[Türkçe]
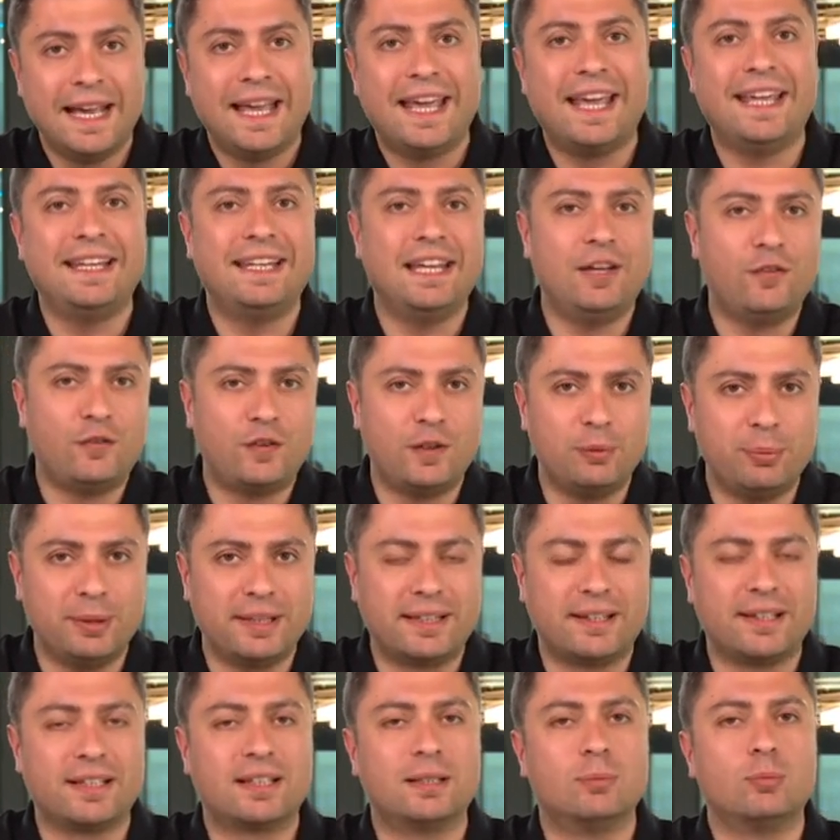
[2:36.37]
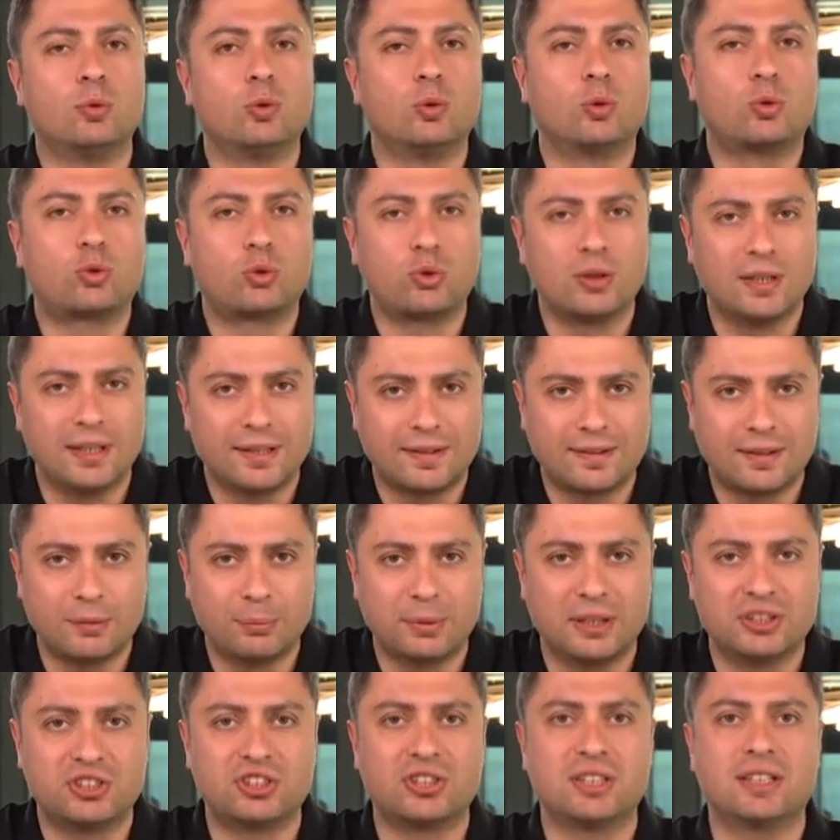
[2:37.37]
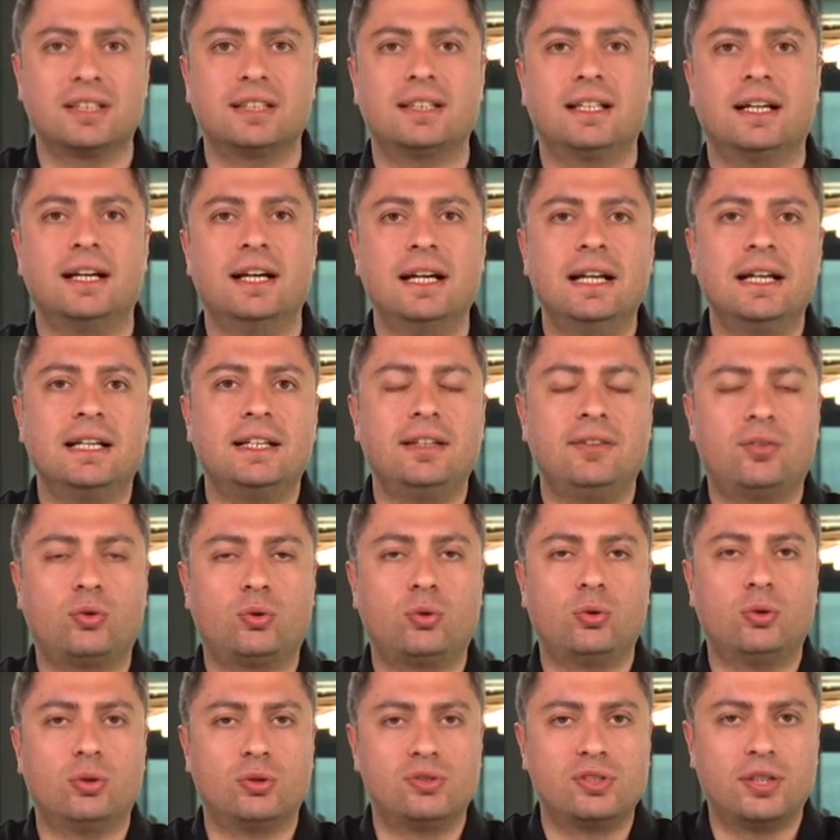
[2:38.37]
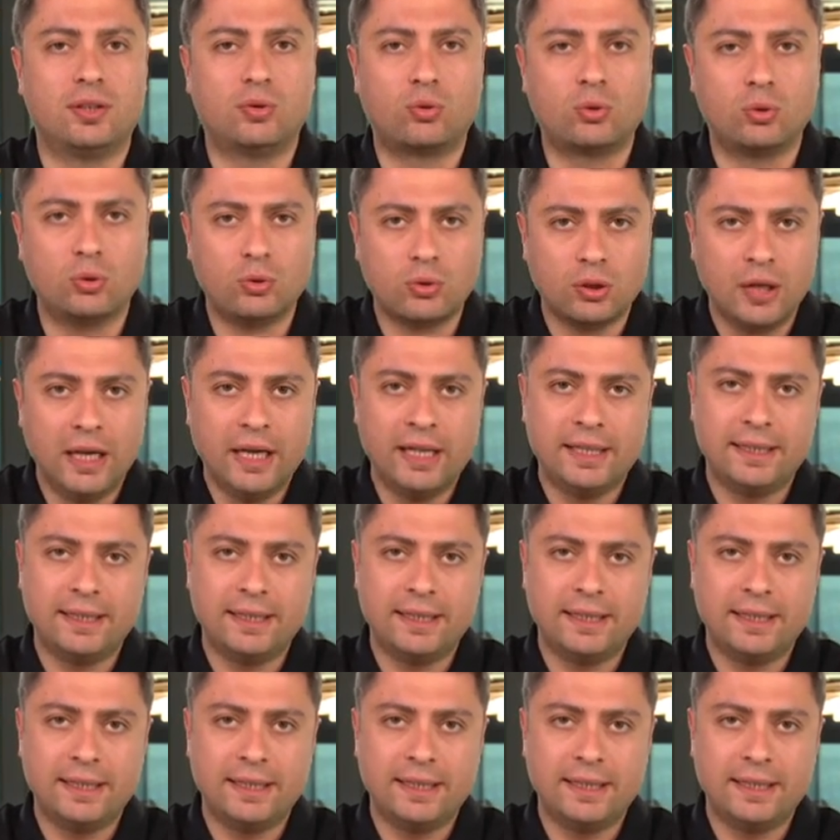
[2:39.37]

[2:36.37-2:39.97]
Hedefli bir takım uluslararası başarı da istiyor Cesus.